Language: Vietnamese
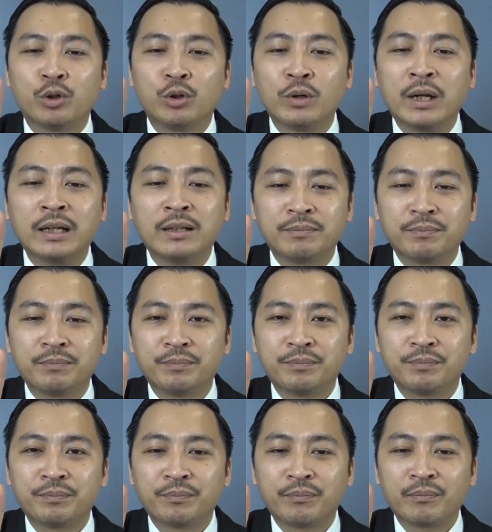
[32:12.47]
lô đất
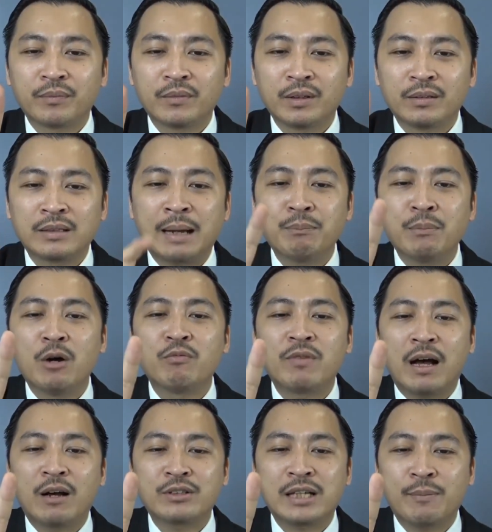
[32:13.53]
năm ông
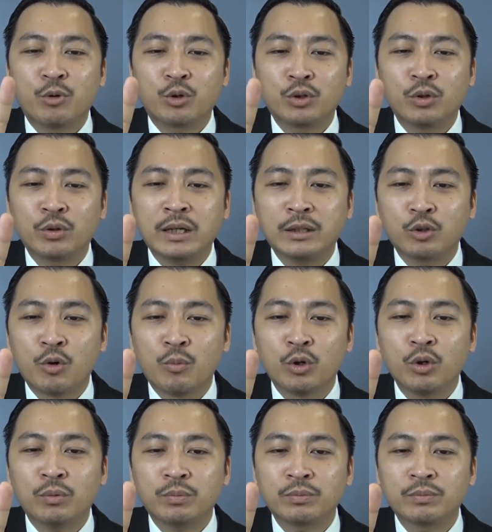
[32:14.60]
vào xem một lô đất cùng một
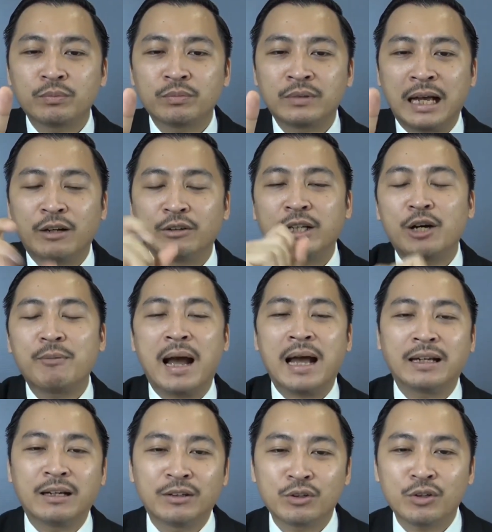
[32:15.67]
lúc nào theo
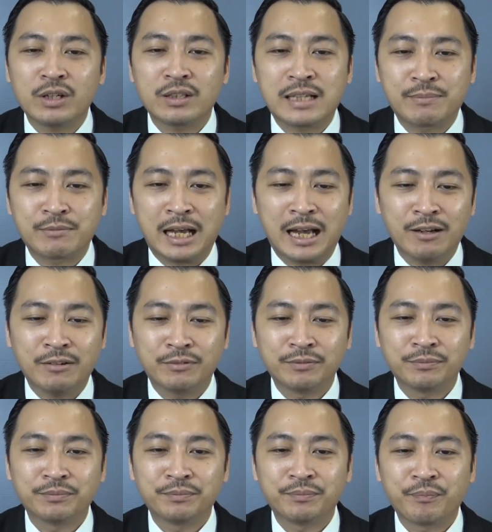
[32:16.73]
bạn nào có được giảm giá không
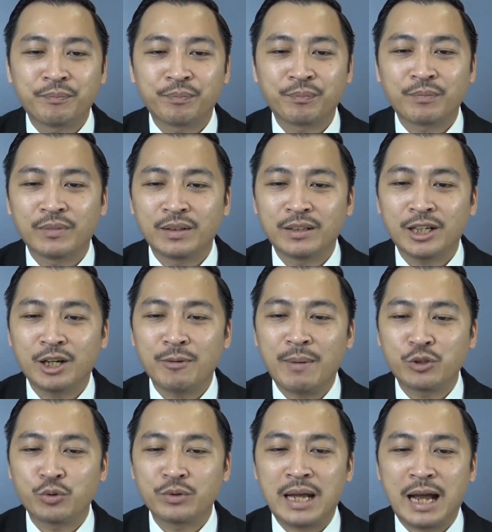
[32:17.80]
theo
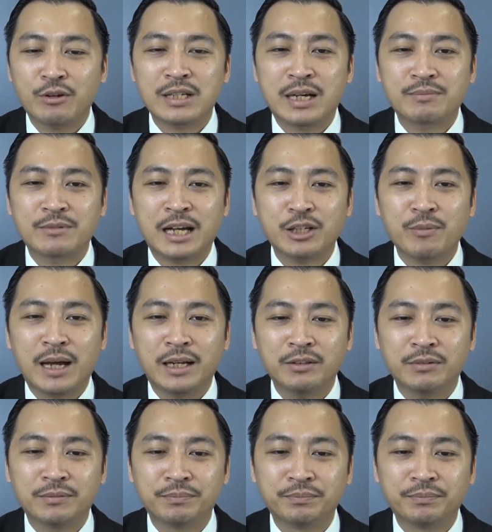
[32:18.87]
bạn chủ nhà có giảm giá cho bạn không